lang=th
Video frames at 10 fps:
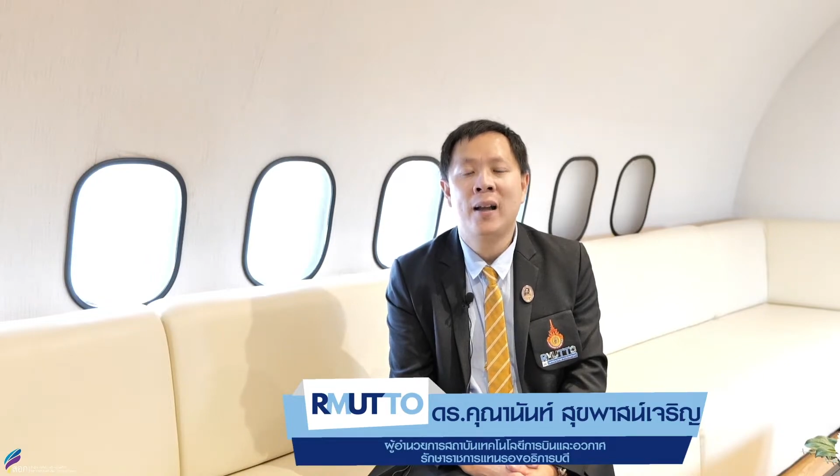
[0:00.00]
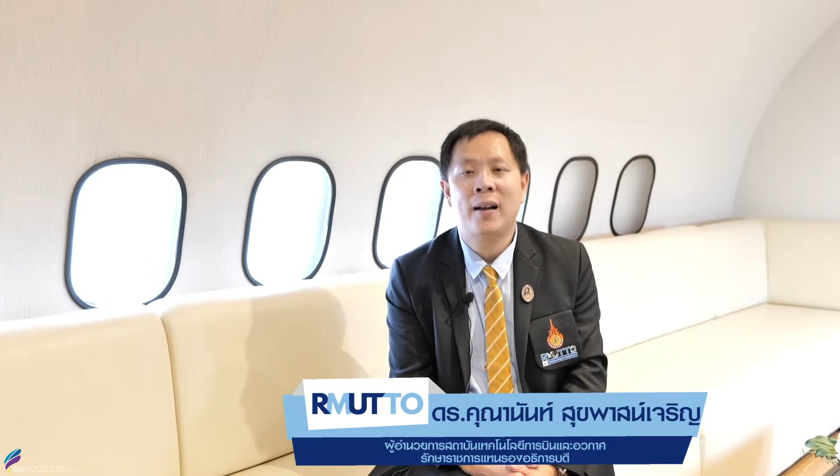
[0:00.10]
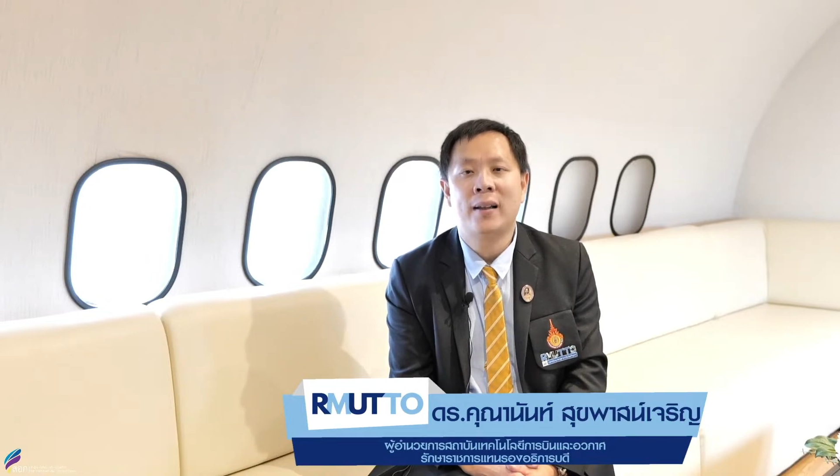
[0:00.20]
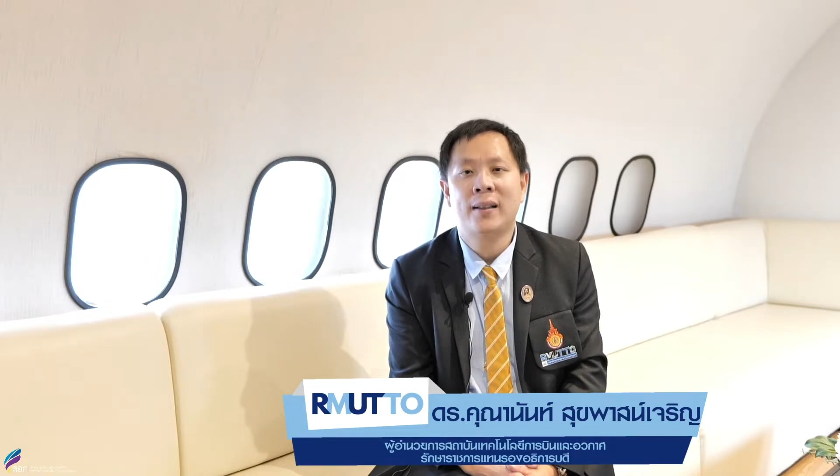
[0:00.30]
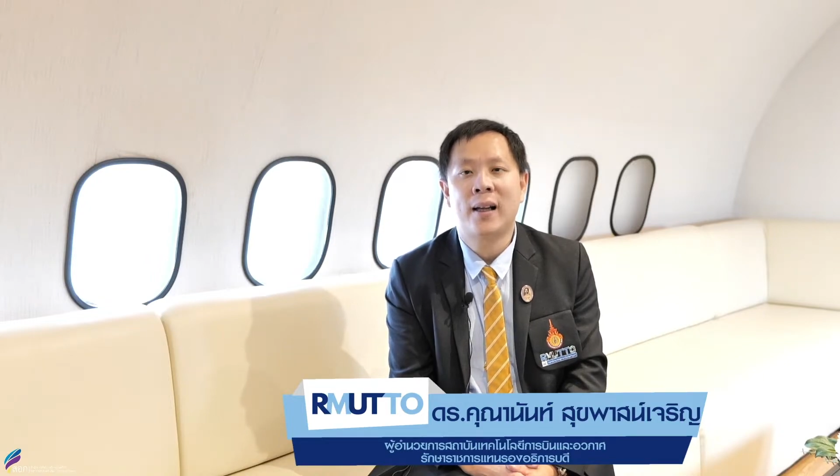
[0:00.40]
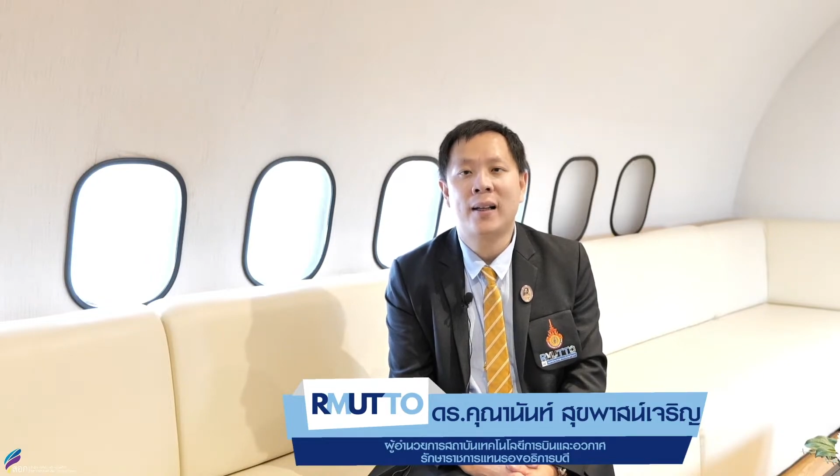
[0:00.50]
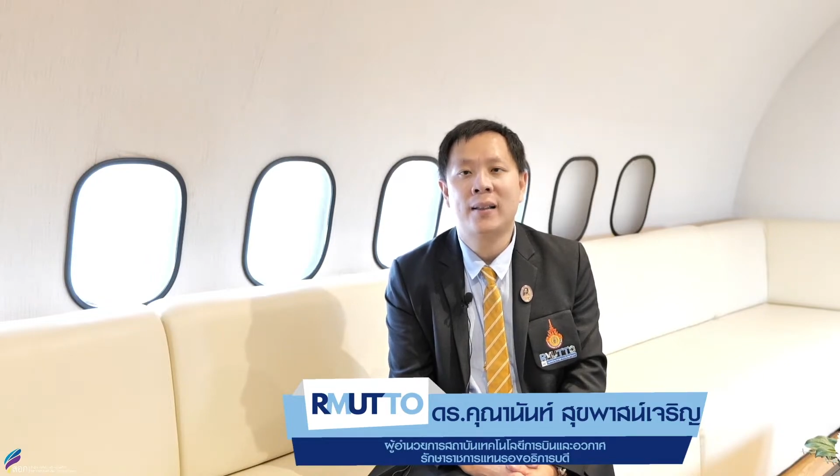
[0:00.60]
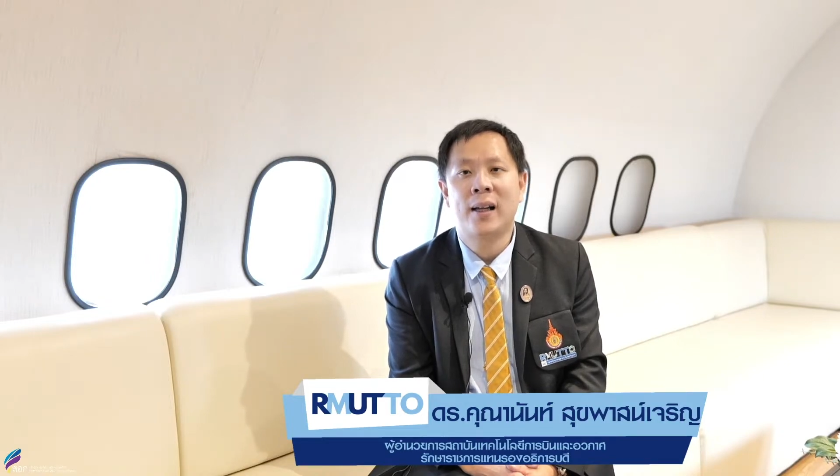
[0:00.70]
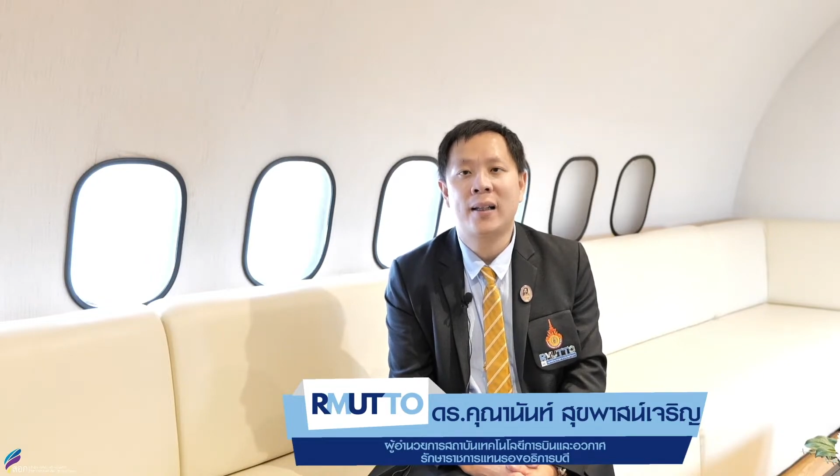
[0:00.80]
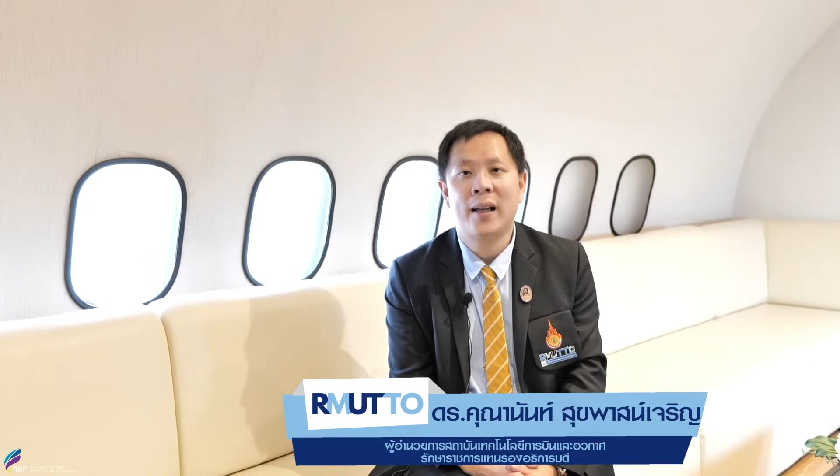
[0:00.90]
รักษาราช
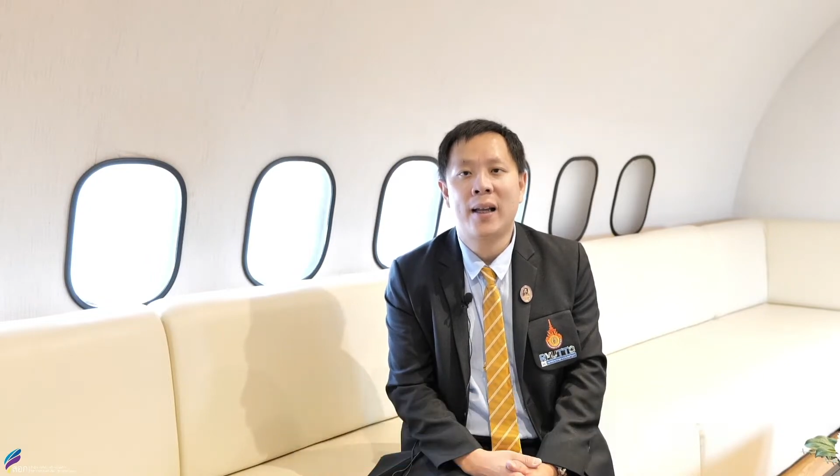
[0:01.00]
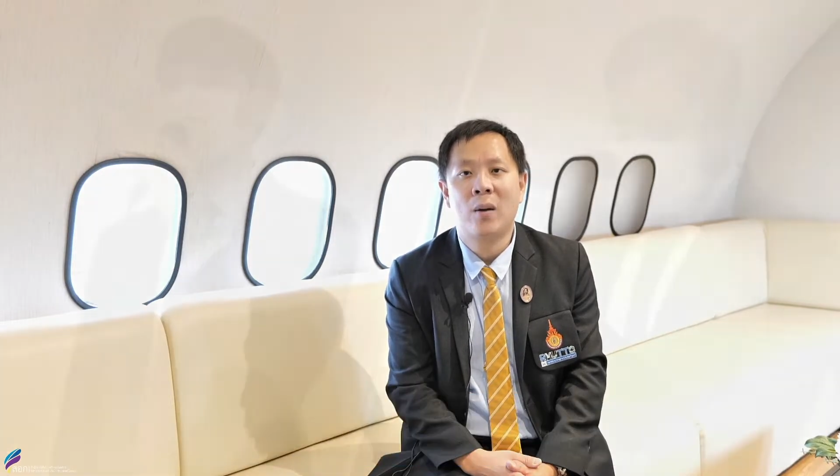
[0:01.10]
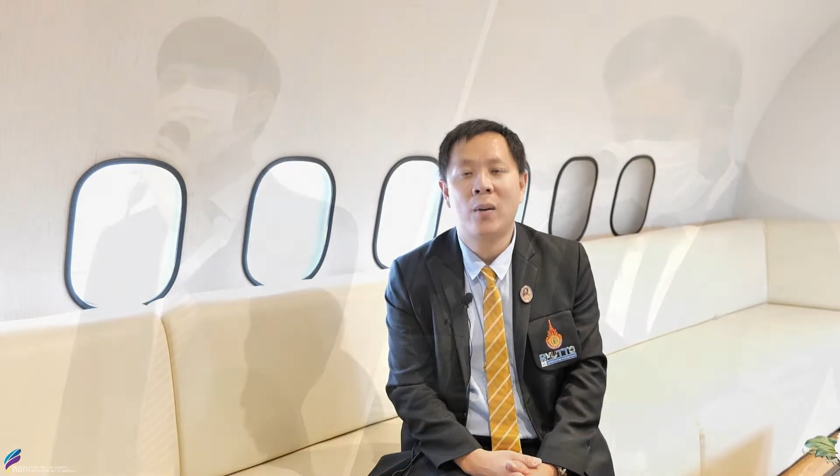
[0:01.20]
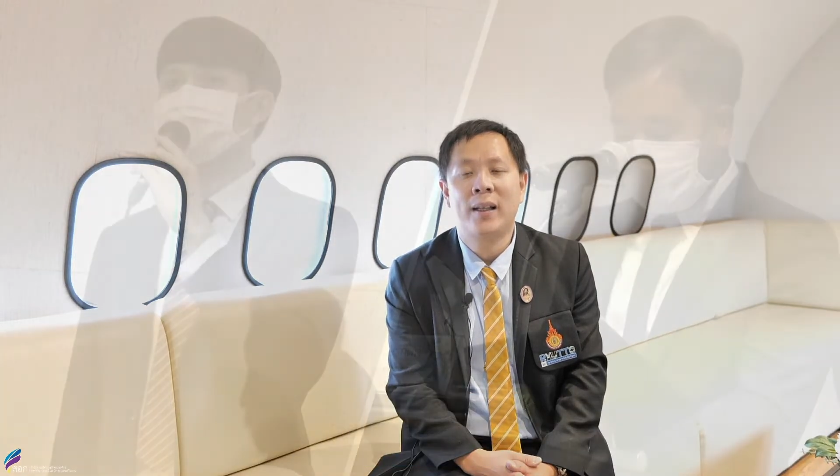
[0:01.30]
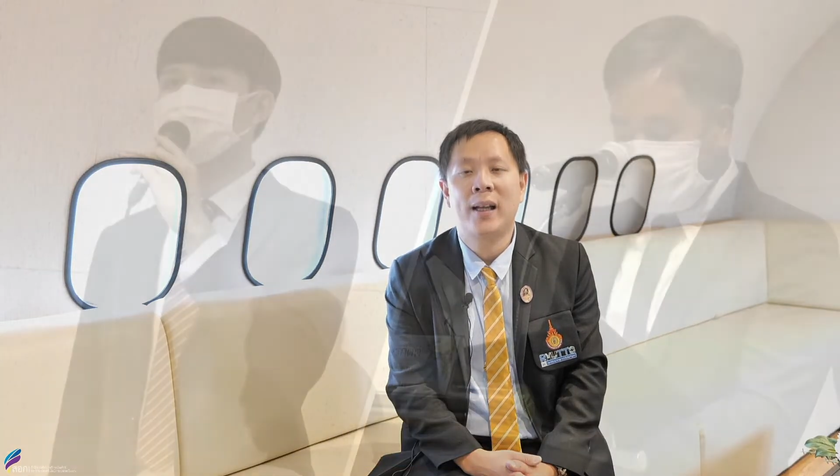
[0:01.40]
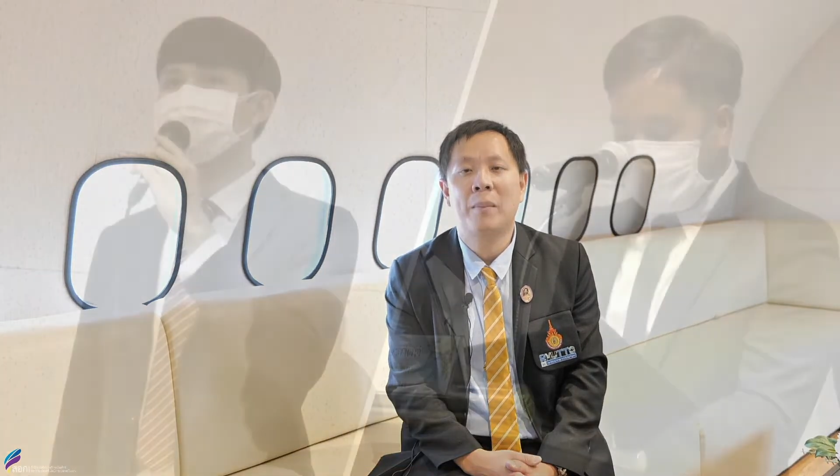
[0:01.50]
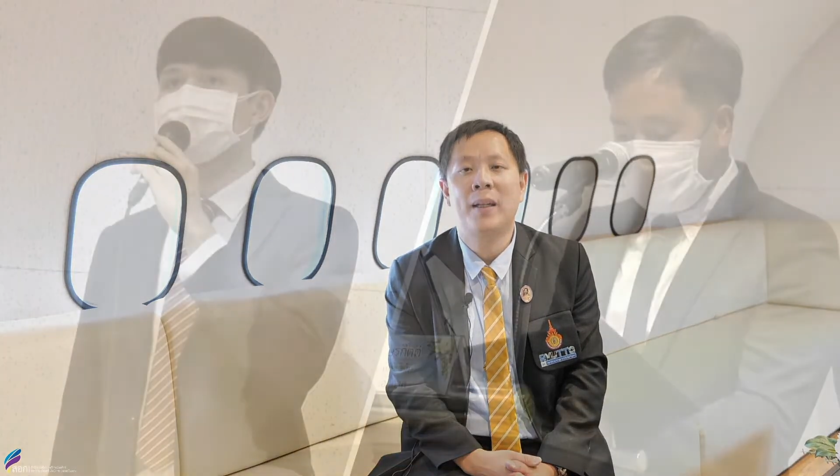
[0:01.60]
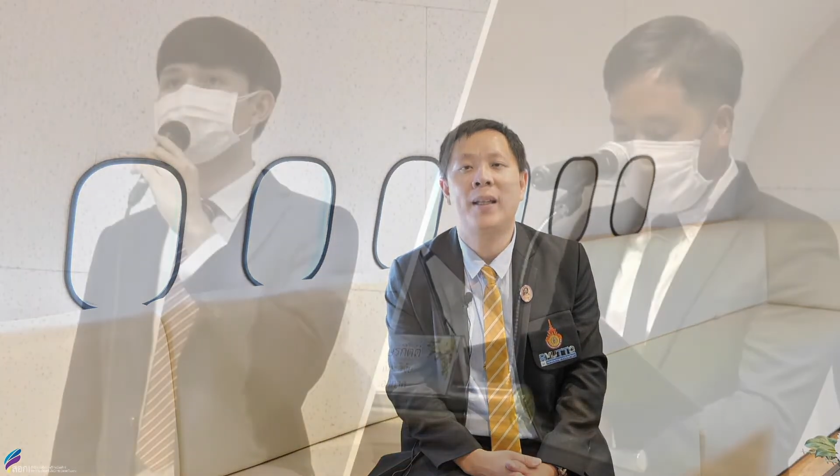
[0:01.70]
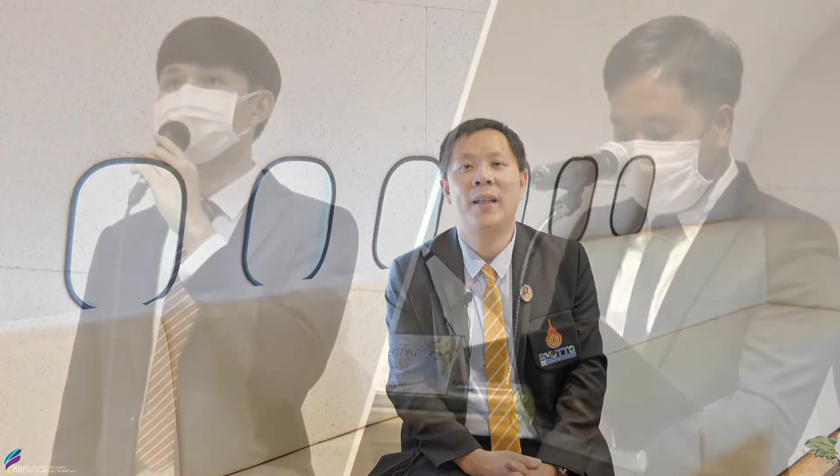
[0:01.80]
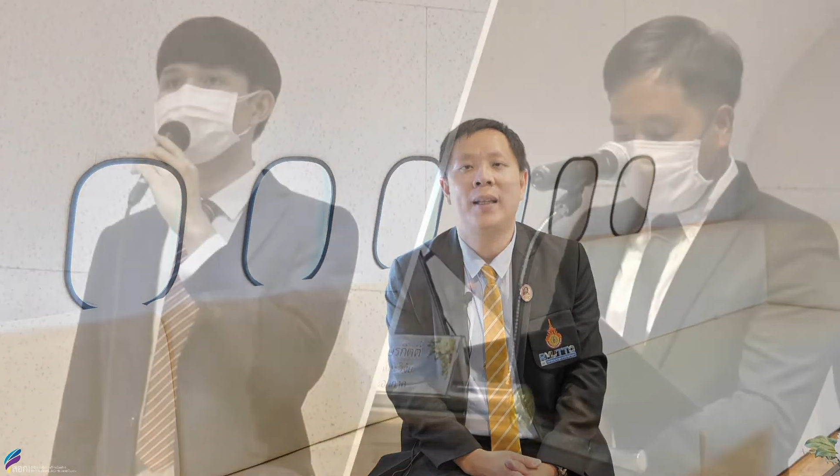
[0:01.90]
การแทนรองอธิการบดี